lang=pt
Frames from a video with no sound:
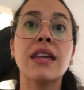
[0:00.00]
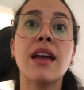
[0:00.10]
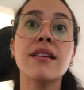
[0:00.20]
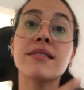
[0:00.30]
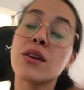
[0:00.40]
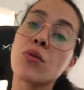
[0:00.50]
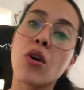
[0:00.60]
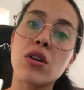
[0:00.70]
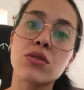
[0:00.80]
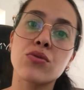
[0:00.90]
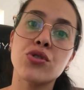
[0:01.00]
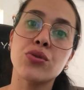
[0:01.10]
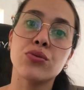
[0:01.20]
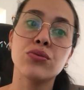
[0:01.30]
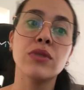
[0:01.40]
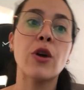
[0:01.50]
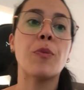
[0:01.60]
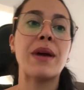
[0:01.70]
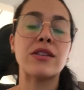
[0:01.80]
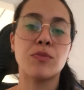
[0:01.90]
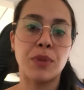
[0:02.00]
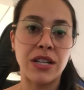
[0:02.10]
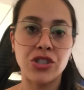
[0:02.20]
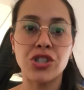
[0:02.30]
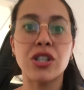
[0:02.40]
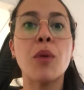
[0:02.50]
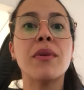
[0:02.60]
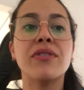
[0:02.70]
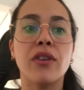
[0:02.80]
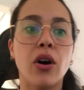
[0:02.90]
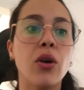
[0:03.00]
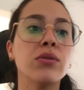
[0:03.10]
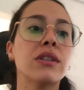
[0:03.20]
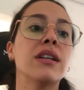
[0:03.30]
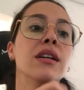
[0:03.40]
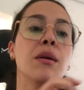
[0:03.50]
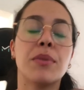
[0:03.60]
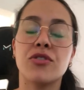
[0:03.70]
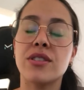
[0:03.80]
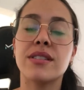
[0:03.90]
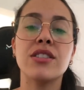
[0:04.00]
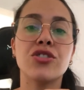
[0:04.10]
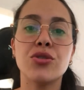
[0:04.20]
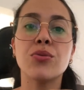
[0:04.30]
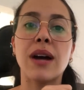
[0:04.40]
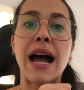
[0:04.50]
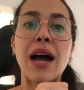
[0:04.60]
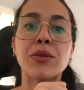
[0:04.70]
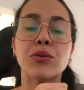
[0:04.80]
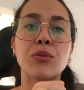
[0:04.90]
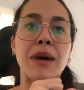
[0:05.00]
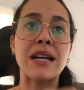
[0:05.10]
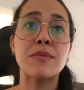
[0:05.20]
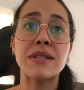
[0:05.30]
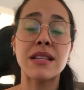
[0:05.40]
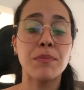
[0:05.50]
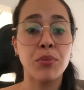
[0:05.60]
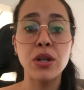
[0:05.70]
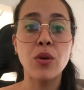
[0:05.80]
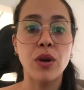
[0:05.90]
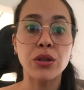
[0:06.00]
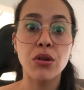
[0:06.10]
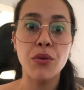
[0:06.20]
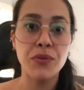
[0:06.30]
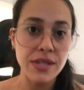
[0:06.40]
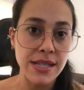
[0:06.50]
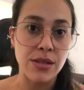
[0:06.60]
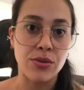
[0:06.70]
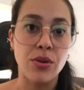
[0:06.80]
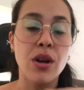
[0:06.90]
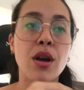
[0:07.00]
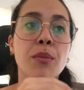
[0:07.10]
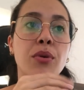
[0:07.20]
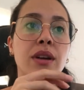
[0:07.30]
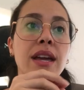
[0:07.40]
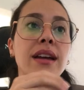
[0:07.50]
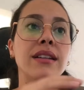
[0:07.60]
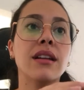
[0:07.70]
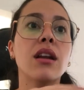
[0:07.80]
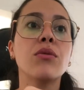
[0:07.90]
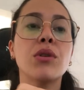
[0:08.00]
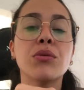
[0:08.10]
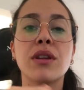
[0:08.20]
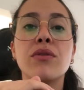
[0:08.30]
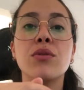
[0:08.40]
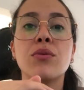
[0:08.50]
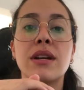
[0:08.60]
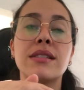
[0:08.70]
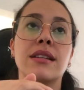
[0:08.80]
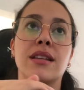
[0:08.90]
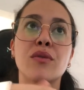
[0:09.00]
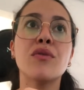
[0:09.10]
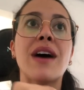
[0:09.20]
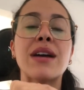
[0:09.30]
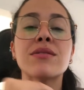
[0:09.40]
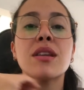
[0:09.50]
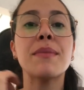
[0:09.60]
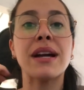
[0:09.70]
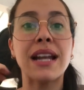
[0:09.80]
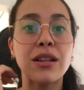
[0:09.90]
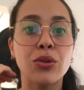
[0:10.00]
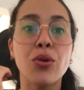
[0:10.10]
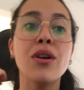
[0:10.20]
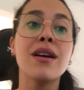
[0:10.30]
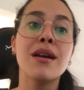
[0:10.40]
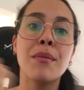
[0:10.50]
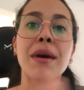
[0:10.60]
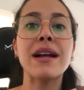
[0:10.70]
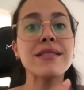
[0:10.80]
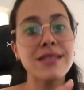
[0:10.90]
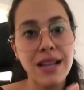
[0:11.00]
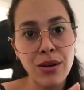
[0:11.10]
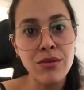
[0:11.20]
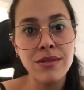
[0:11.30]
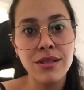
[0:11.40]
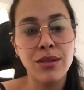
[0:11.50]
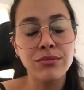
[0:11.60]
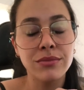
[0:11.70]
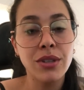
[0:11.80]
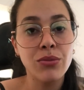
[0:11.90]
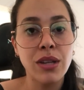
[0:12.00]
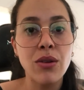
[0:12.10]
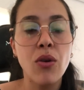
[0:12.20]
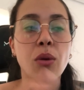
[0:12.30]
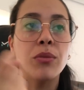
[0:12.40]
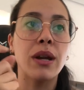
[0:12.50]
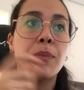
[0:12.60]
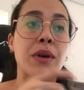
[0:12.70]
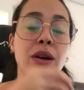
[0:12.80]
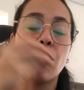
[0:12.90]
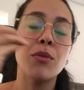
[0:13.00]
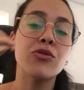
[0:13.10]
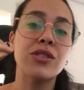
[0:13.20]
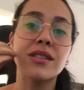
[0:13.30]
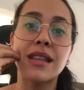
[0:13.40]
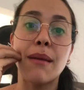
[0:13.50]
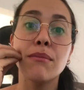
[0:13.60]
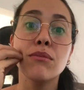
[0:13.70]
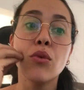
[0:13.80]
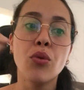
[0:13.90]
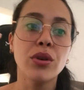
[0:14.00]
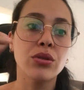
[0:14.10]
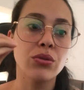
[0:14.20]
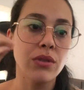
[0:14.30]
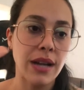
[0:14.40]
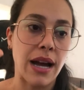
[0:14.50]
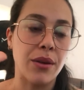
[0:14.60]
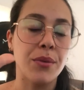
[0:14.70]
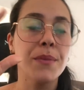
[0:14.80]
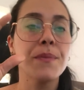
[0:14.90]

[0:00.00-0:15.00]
E aí, se eu gosto de um, eu peço pra gente dar uma volta, pra gente sentir o carro e tudo mais, mas ah, por enquanto eu não fiz isso, porque ainda não, não teve um, assim, teve vários que me agradou, mas a condição não tem como, né? Porque, como eu disse, tá muito caro.